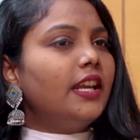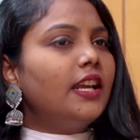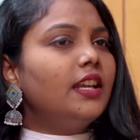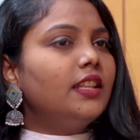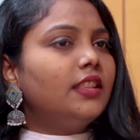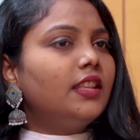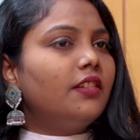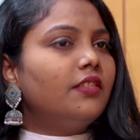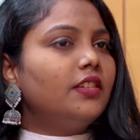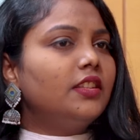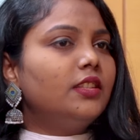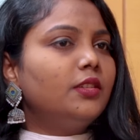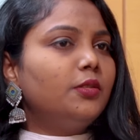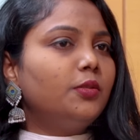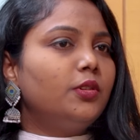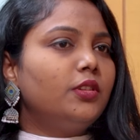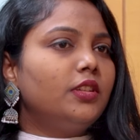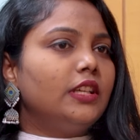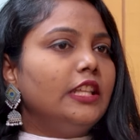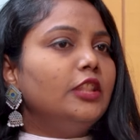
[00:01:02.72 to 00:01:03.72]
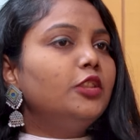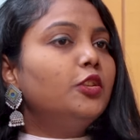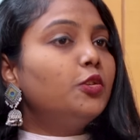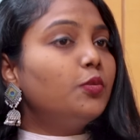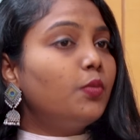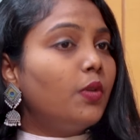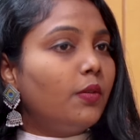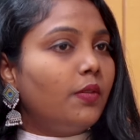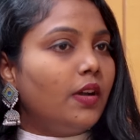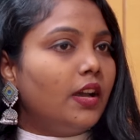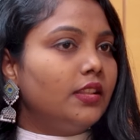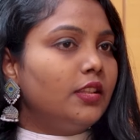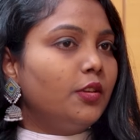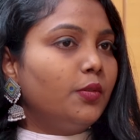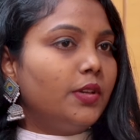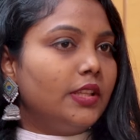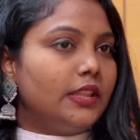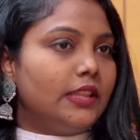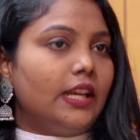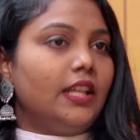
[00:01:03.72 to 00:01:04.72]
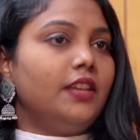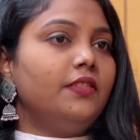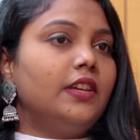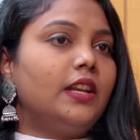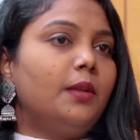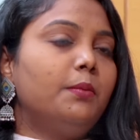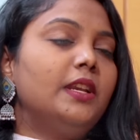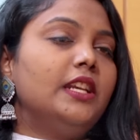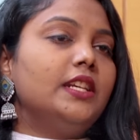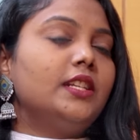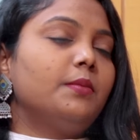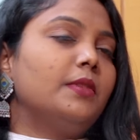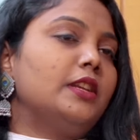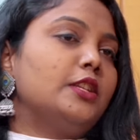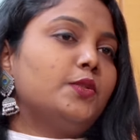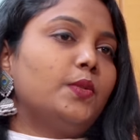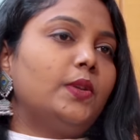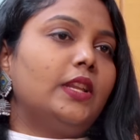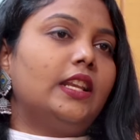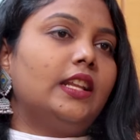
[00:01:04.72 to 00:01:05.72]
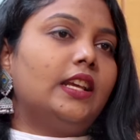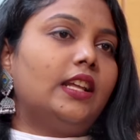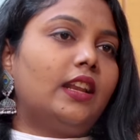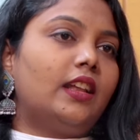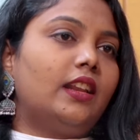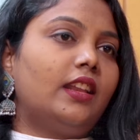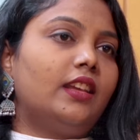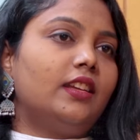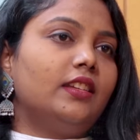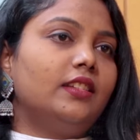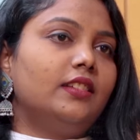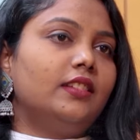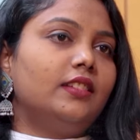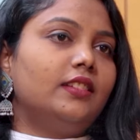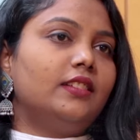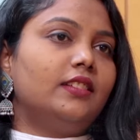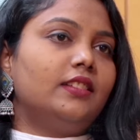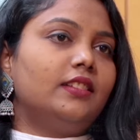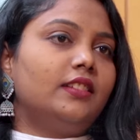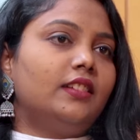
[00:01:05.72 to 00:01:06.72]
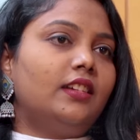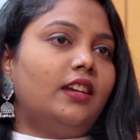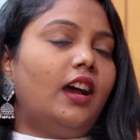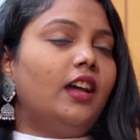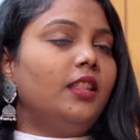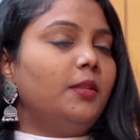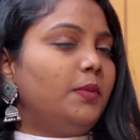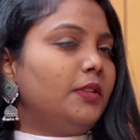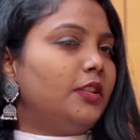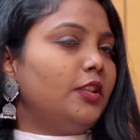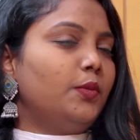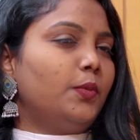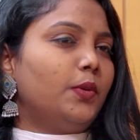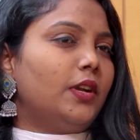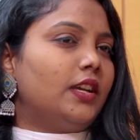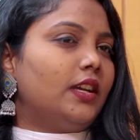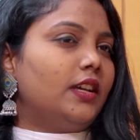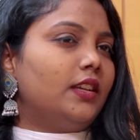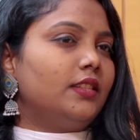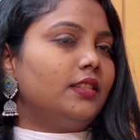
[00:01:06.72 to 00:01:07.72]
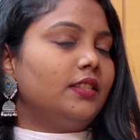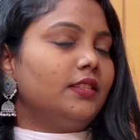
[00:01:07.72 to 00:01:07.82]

ஜெயலலிதா வந்து ஒரு இந்துத்துவவாதியுடைய தலைவர் அப்படின்ற மாதிரி சொல்லியிருக்கிறாரு அதை பத்தி உங்க